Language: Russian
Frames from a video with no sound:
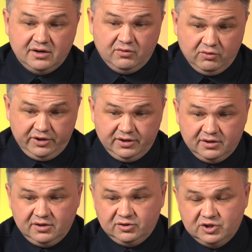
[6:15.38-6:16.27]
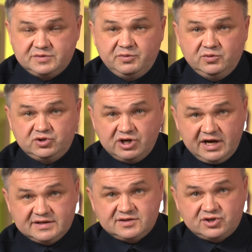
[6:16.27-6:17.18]
Ой, то есть
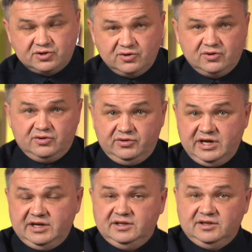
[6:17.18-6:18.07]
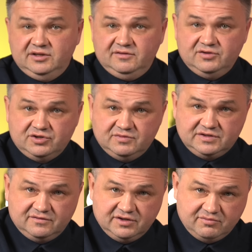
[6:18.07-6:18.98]
получается, что на рынке
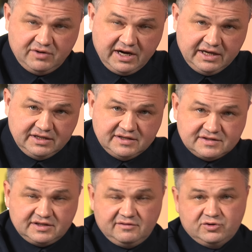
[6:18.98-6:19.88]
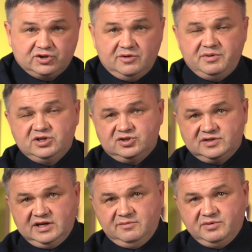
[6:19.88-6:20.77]
недвижимости в Германии из-за того, что опять же
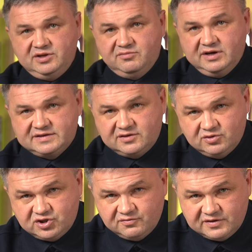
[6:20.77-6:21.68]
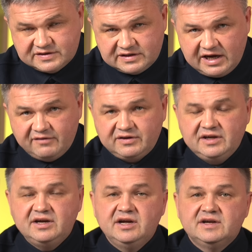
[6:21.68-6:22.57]
стали подниматься ключевые ставки,